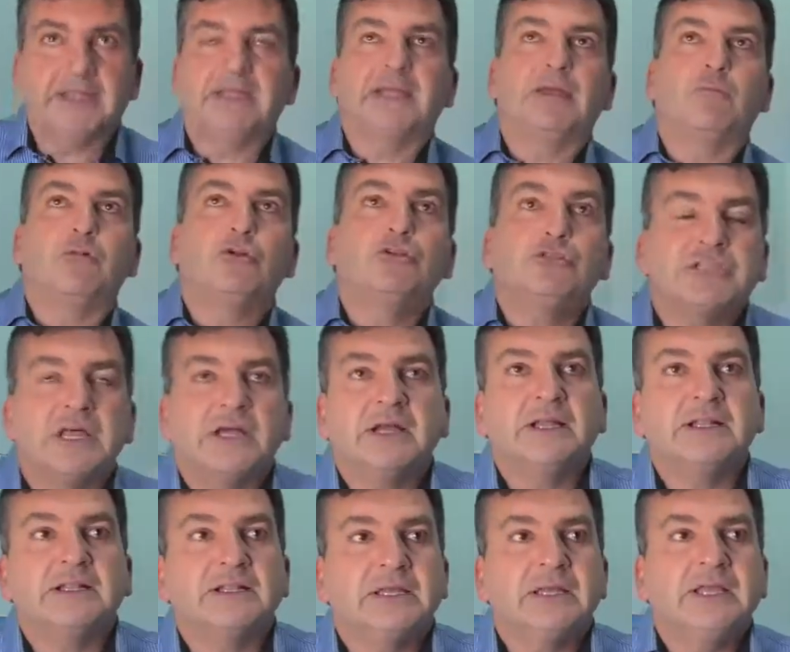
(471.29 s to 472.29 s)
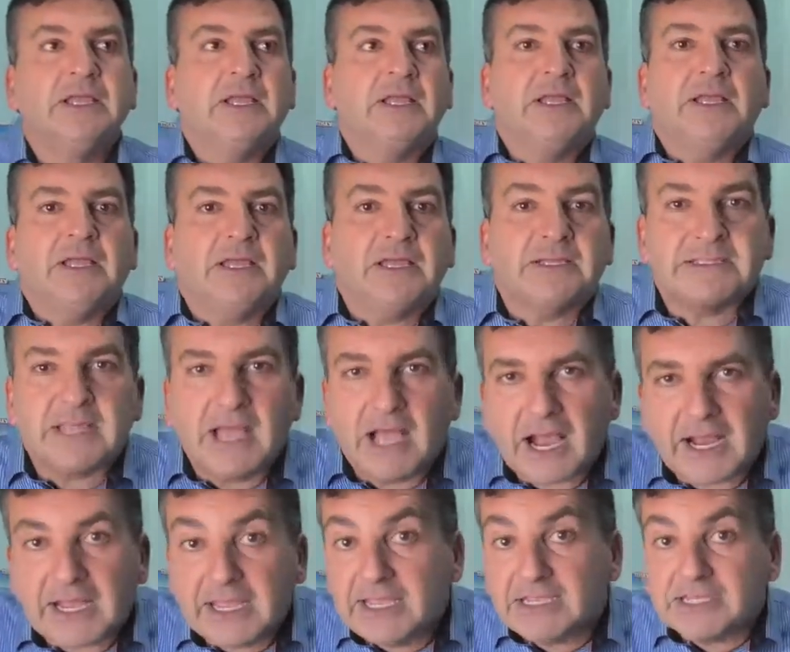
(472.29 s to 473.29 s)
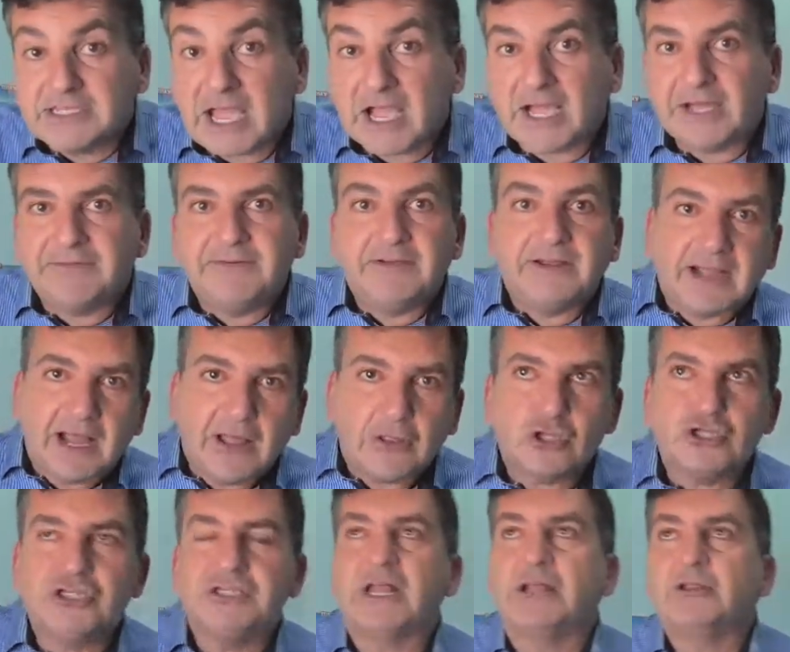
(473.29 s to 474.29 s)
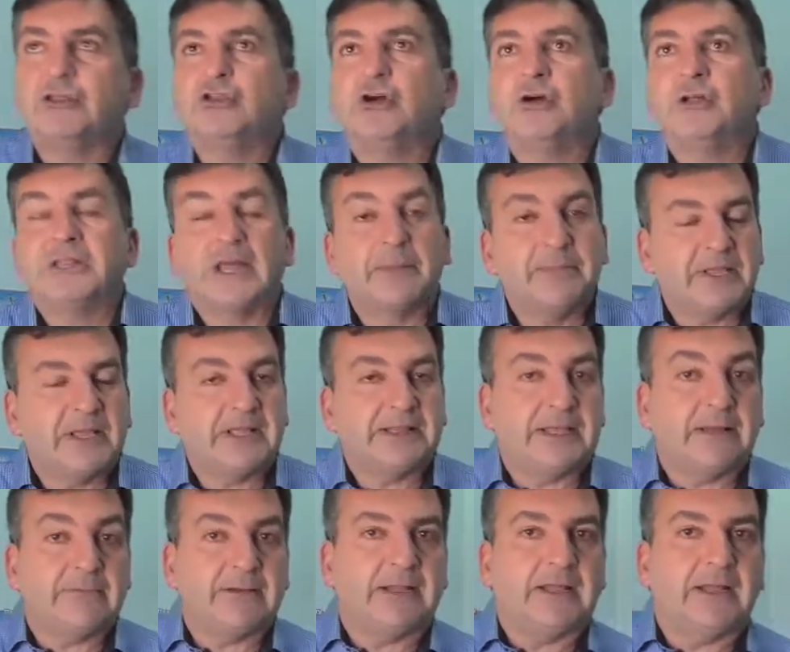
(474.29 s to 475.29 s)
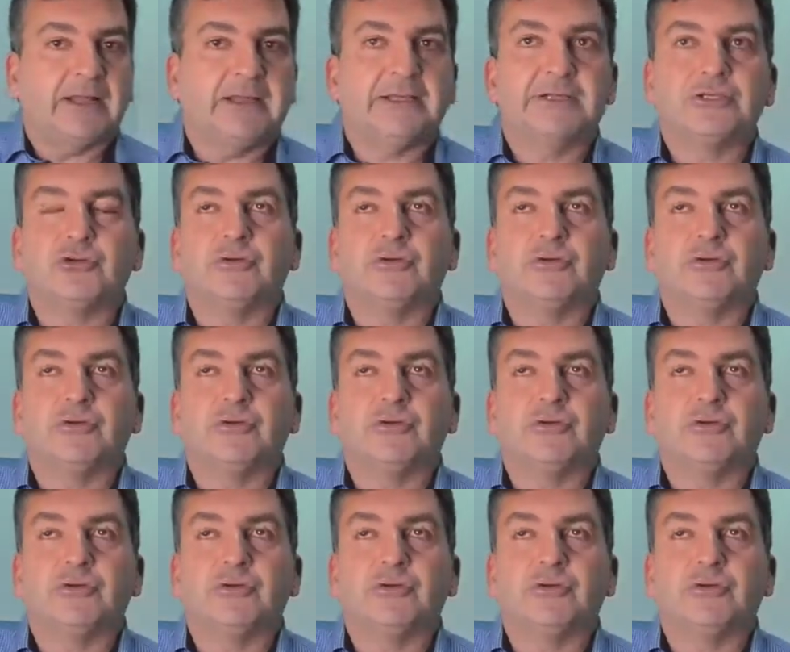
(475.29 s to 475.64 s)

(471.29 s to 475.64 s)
Dije, bueno, esta gente están aquí sacrificados y tanto también que te habla eh,